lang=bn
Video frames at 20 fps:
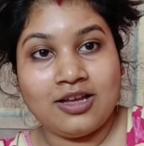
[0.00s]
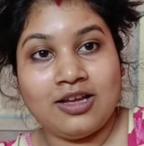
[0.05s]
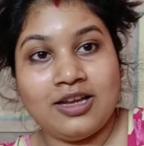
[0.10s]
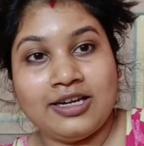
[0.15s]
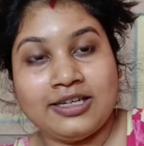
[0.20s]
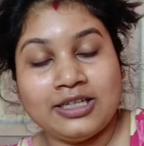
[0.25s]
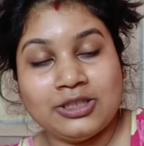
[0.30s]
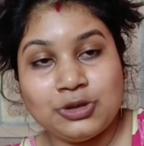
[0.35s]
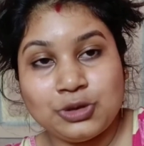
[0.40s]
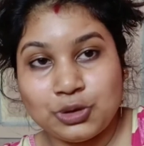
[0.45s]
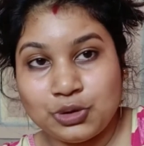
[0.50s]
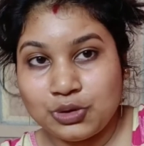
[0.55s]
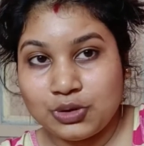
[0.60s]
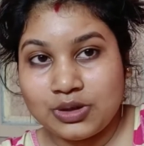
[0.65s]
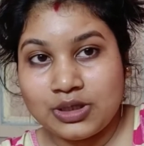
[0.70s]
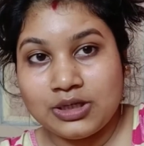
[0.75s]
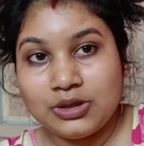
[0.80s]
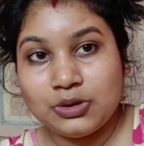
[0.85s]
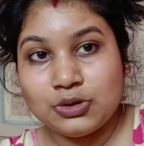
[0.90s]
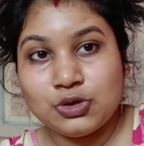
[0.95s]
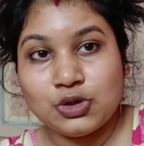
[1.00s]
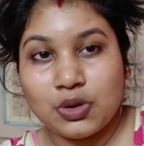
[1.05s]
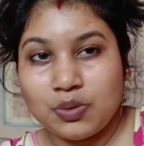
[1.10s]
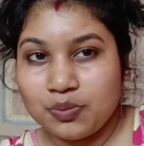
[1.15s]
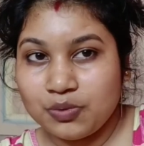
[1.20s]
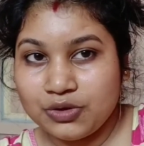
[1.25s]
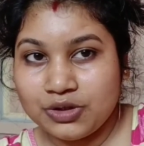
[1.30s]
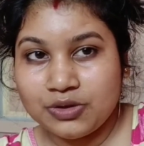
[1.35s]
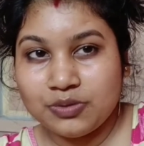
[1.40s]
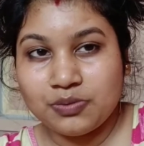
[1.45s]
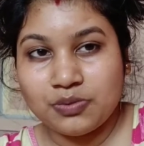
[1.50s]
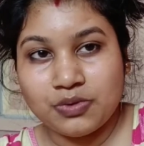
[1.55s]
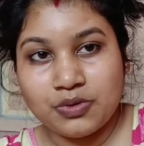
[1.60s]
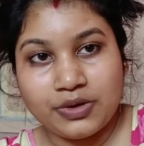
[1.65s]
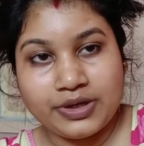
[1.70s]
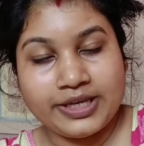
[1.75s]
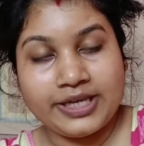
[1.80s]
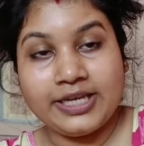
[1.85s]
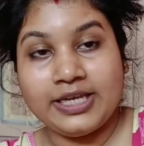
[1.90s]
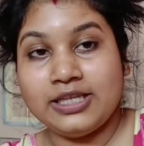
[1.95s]
একটা খাট্ট জন্মদিন
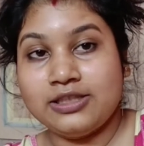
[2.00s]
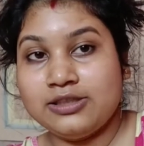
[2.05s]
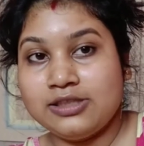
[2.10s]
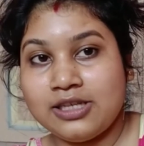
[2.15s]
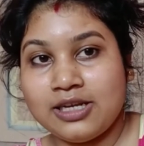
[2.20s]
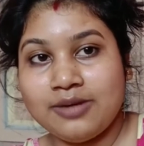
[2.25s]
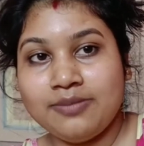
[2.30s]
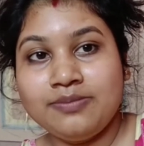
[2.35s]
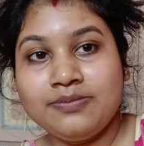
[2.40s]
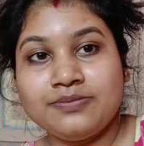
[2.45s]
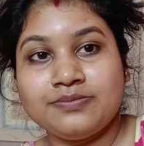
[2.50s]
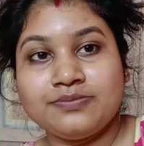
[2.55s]
উপলক্ষে গেছিলাম